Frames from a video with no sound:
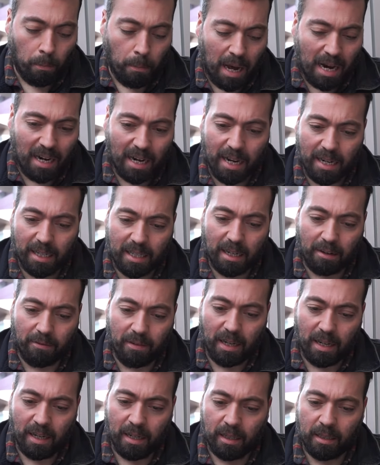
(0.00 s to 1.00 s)
Margarita
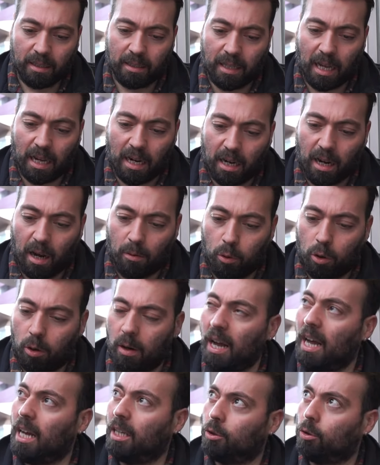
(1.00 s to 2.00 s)
ve dana
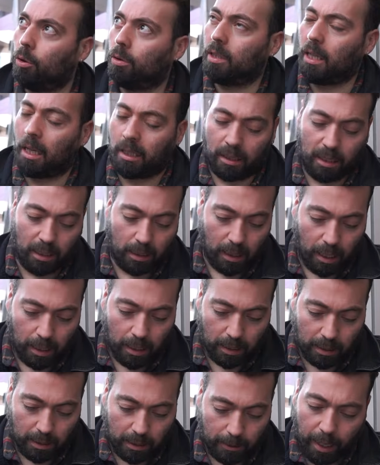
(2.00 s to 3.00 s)
kaburga en çok
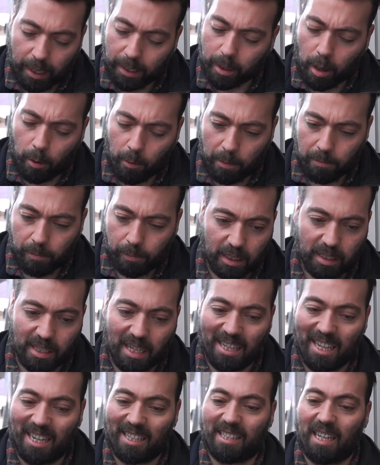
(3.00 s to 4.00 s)
sattıklarınız. İyi Ey tamam siz
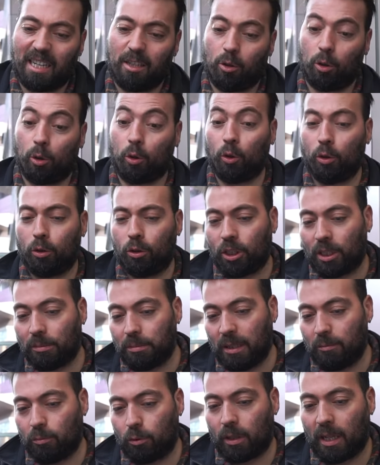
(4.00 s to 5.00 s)
ne derseniz o. Çünkü
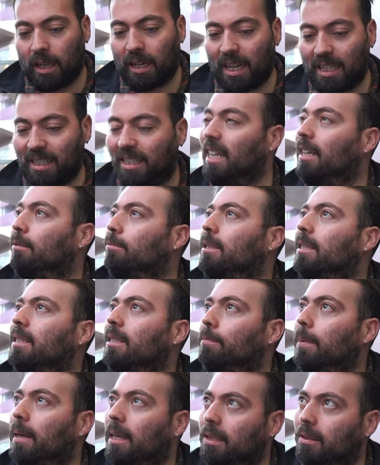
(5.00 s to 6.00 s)
şimdi buradan rastgele bir şey
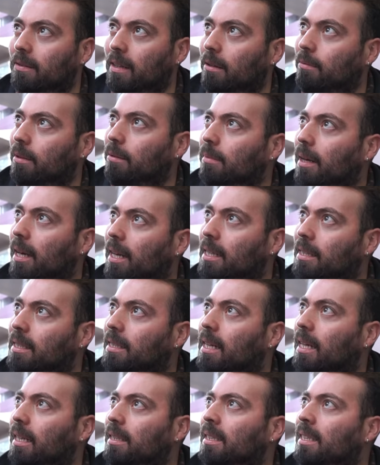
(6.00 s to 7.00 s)
sipariş vermeyeyim. En
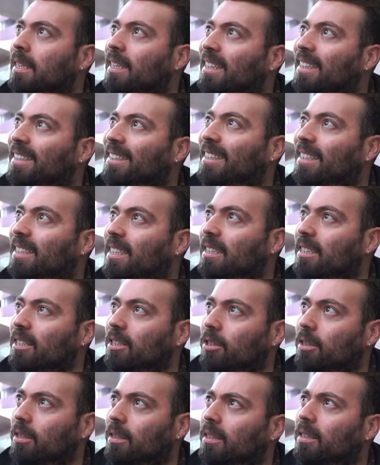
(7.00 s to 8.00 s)
azından sizin... E,
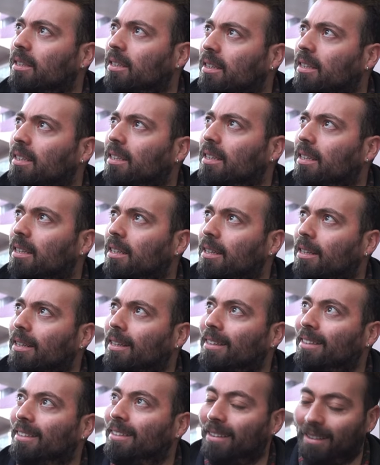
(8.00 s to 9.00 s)
emin olun hepsi
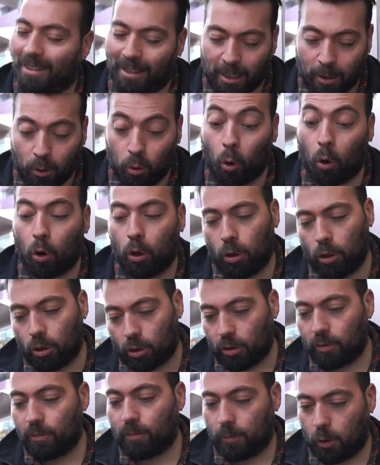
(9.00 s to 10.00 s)
birbirinden güzeldir ama...
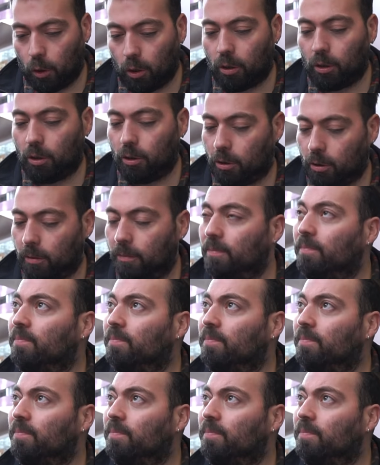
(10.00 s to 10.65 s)
Doğrudur. Klasik doğrudur. olan